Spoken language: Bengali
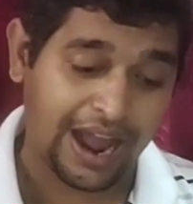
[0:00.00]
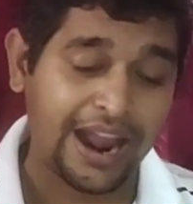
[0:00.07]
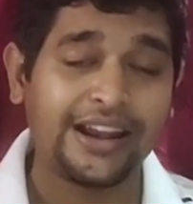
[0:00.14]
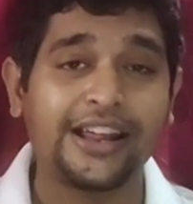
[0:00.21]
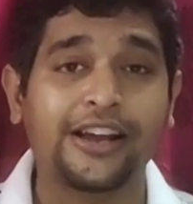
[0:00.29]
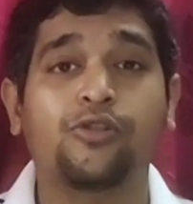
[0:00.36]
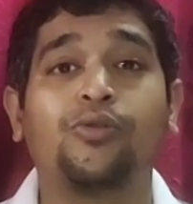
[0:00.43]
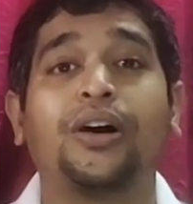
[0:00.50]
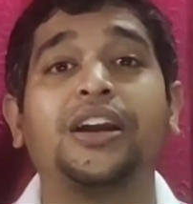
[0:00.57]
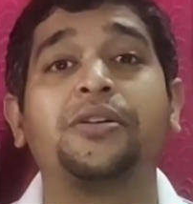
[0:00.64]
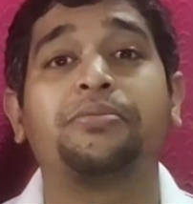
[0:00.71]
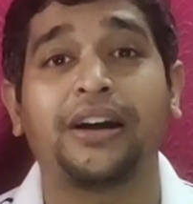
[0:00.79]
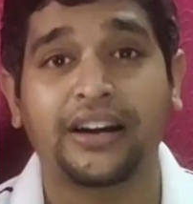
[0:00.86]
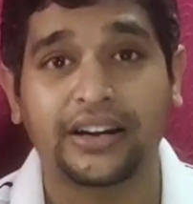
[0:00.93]
আই লিগ
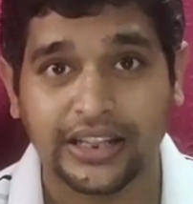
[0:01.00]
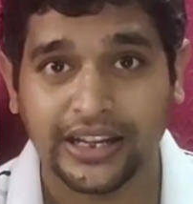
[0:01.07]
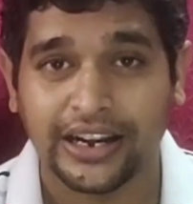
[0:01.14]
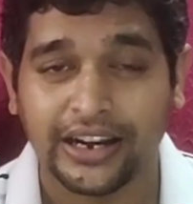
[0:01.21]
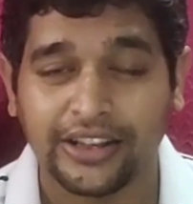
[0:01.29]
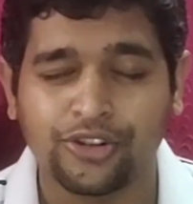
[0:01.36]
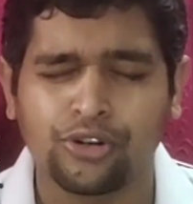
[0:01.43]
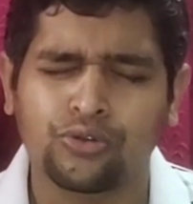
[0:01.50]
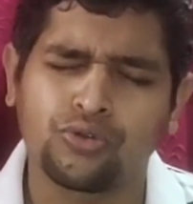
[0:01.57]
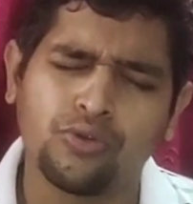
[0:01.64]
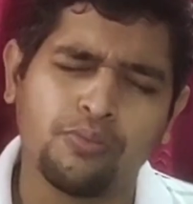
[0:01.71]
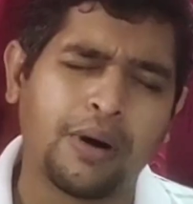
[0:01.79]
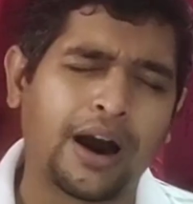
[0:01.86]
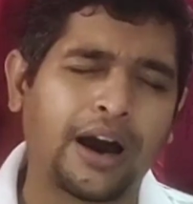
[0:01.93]
কোয়ালিফায়ার্সে খেলেছিল
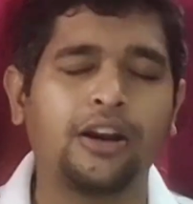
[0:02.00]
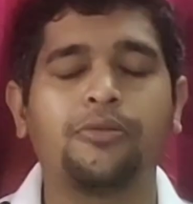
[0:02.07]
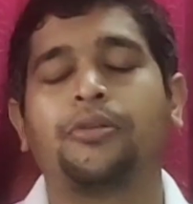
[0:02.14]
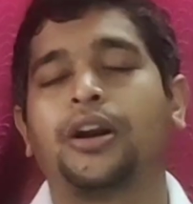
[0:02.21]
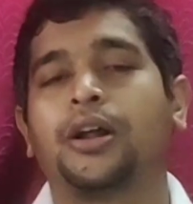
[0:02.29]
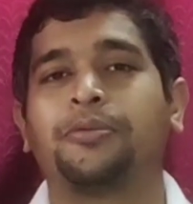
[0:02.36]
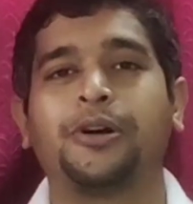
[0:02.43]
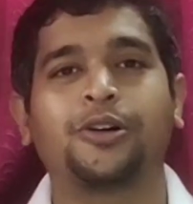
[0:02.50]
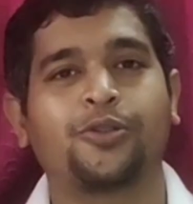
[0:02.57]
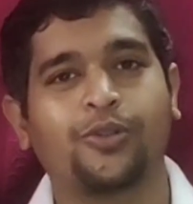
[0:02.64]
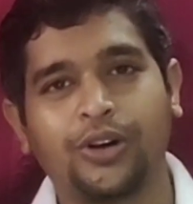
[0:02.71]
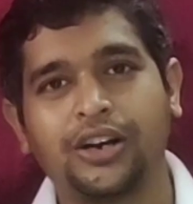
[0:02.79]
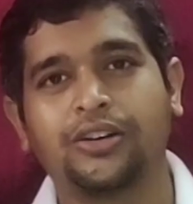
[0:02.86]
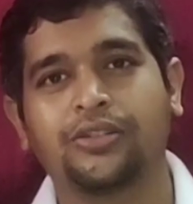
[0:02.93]
খুব ভালো ফলাফল
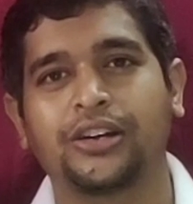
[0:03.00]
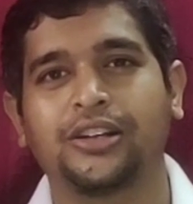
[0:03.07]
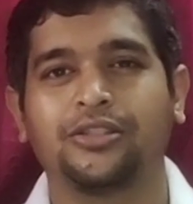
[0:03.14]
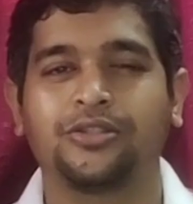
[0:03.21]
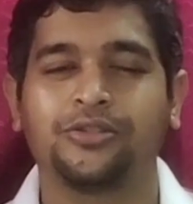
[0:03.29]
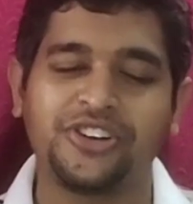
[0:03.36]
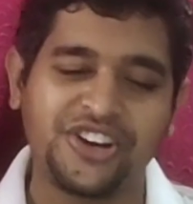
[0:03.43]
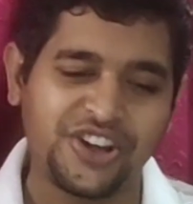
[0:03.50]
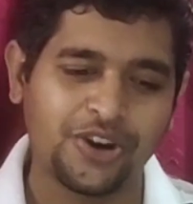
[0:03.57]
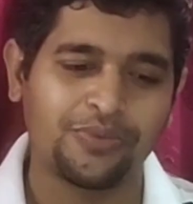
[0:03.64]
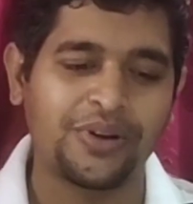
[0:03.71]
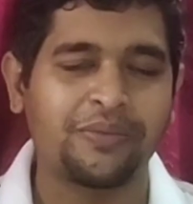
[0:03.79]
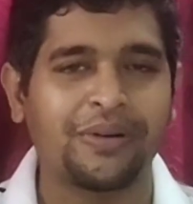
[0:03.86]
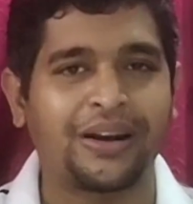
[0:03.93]
করলেও কিন্তু
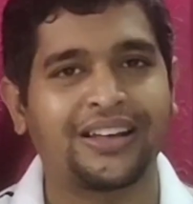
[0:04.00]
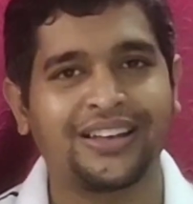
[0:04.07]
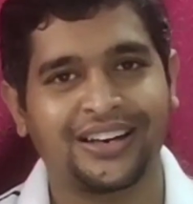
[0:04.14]
নিয়মের